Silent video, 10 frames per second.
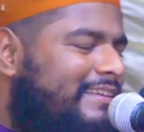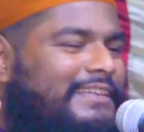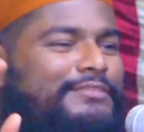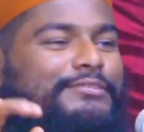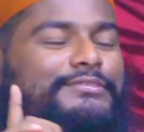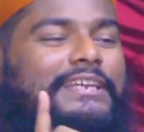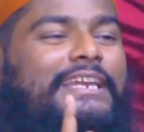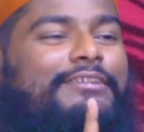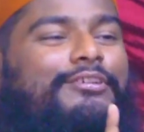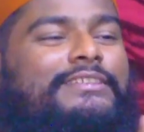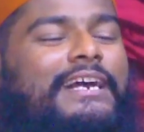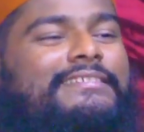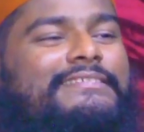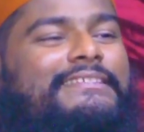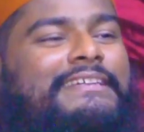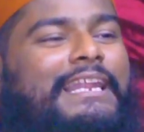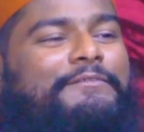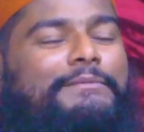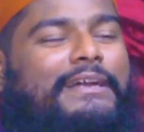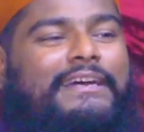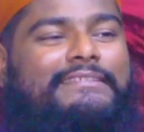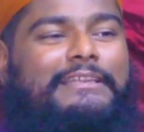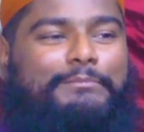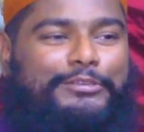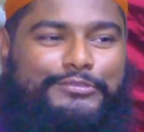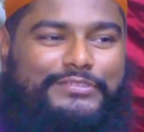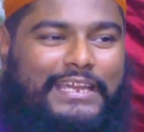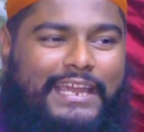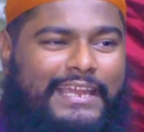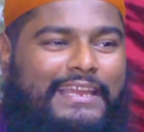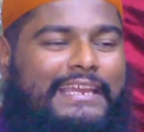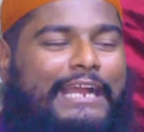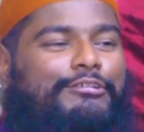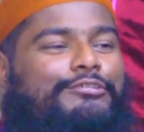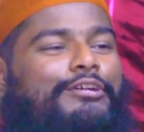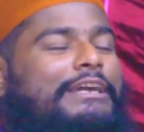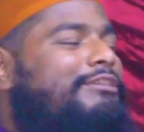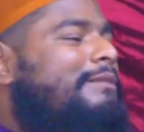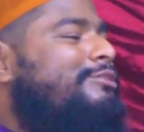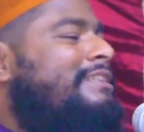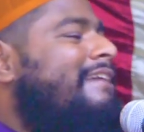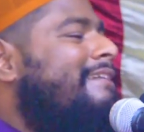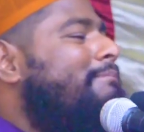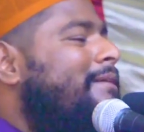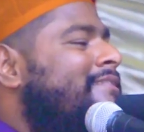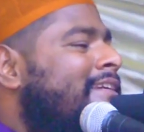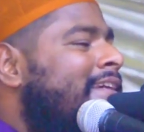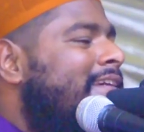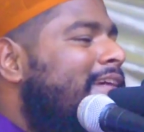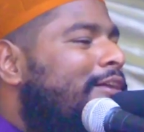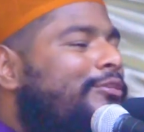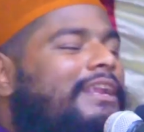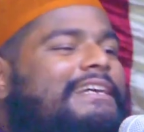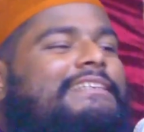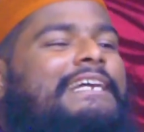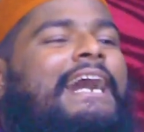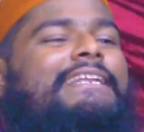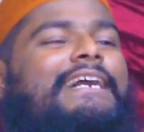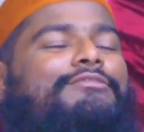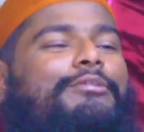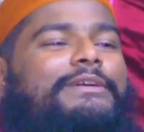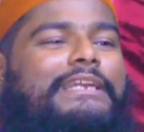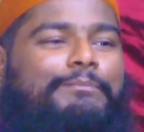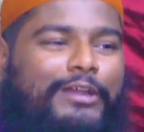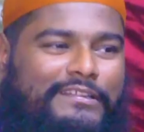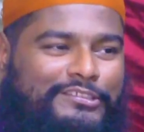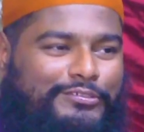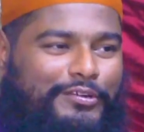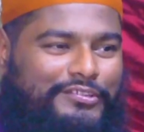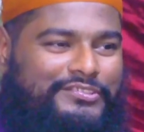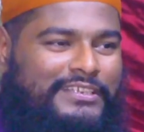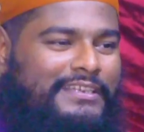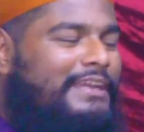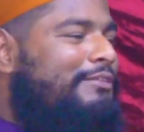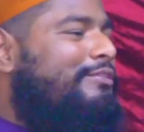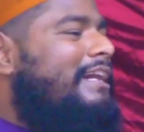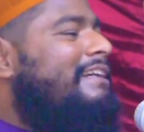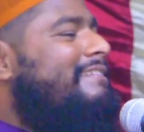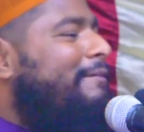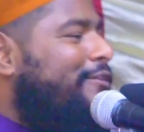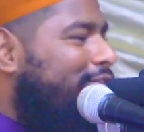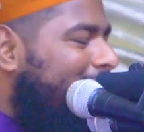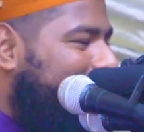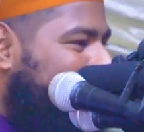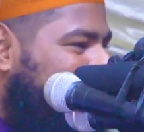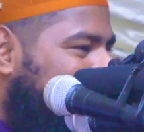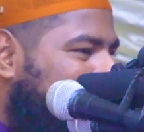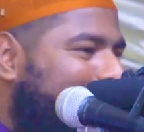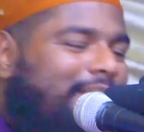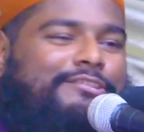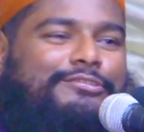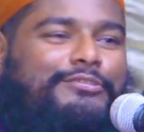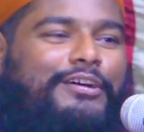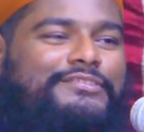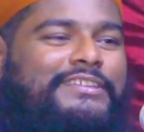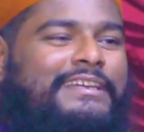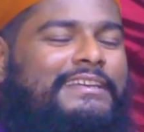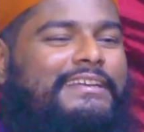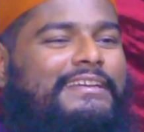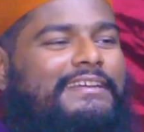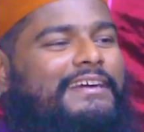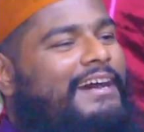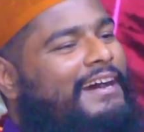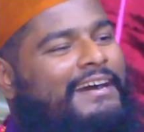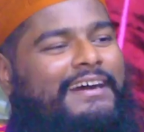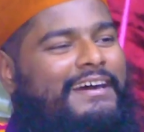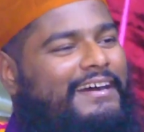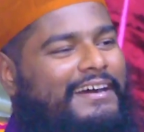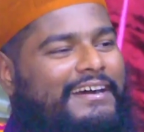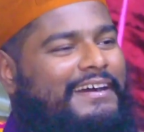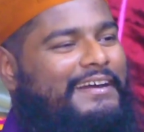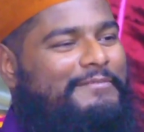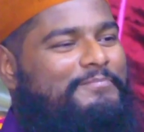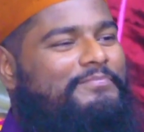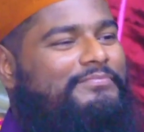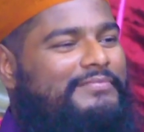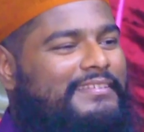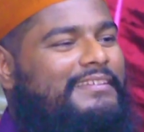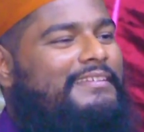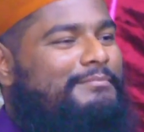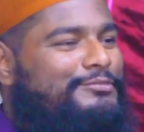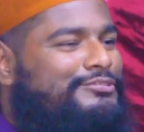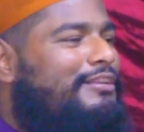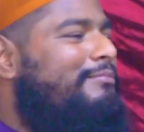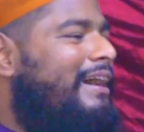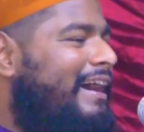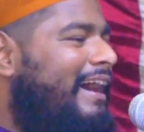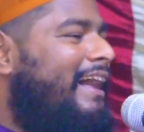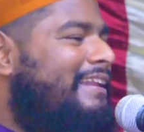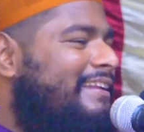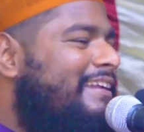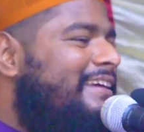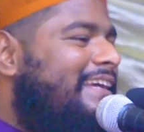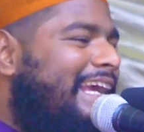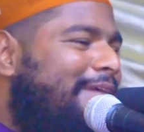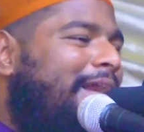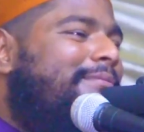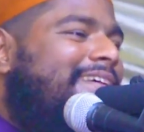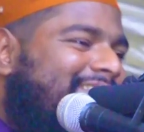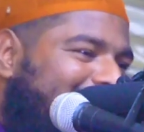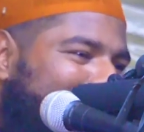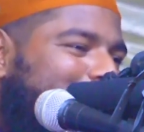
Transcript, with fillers: কিন্তু যেই কথা আসছে সালাফি মানহাজের বিরুদ্ধে এখন কোলে করে বসে আছে আব্বাসীকে ও নাকি শাহরিয়ার কবিরকে পরাজিত করছে ও নাকি জাফরুল্লাহ চৌধুরীকে পরাজিত করছে আহা মুসলমান এইভাবে ইসলাম